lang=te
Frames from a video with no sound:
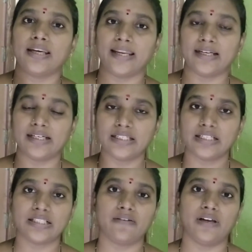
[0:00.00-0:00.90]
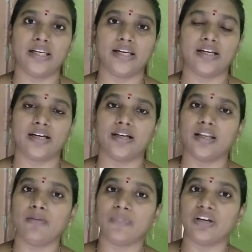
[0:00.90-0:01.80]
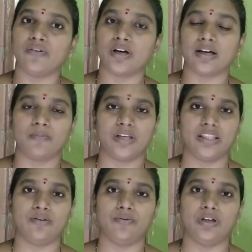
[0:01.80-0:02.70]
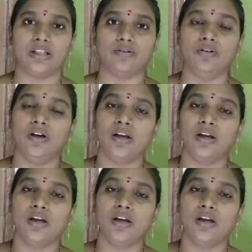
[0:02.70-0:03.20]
నెగ్లెక్ట్ చేసే వాళ్ళు ఏంటంటే మీ ఒక్కరి మీదే ఉండదు